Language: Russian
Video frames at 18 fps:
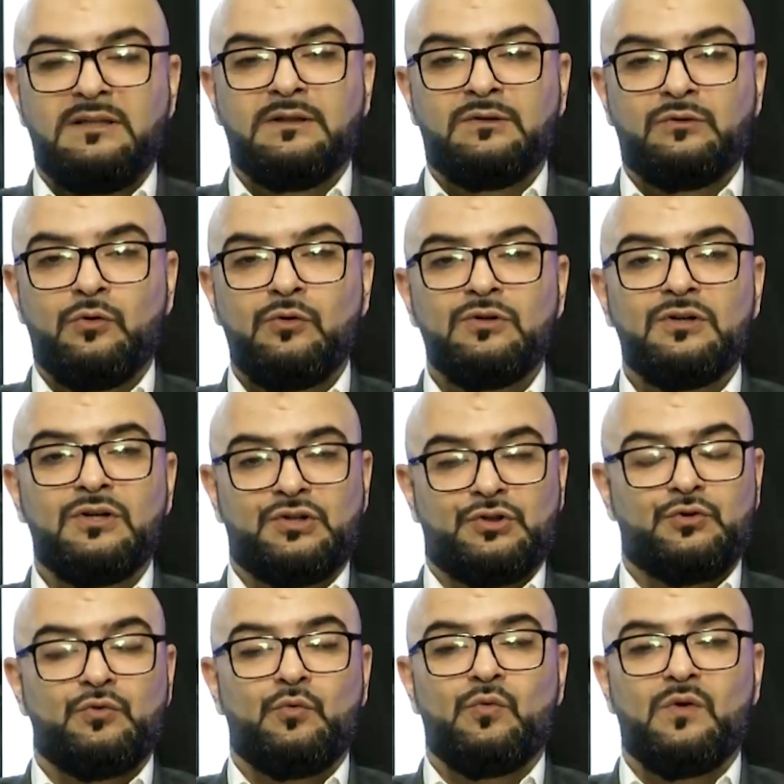не только
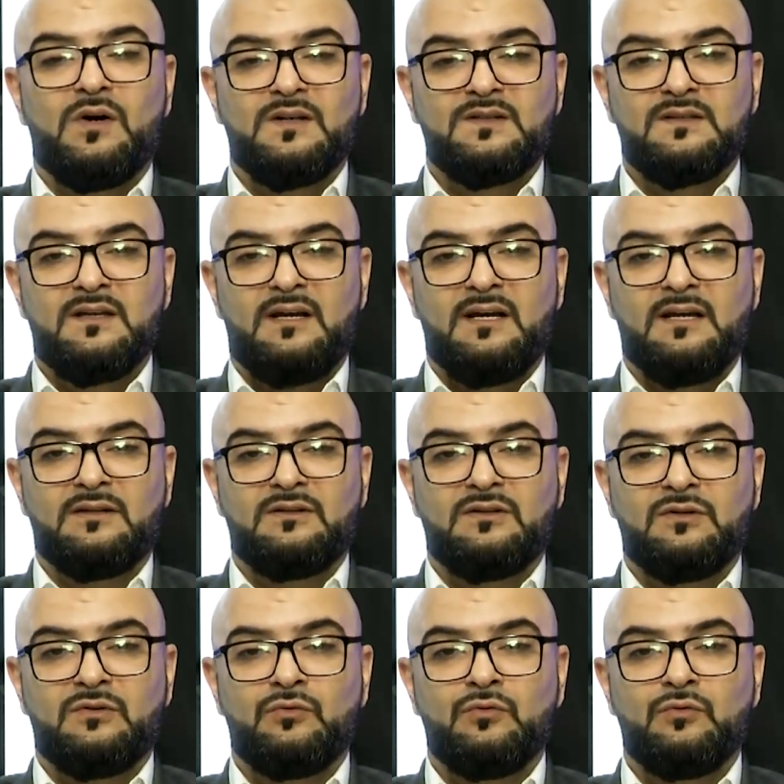что угасает,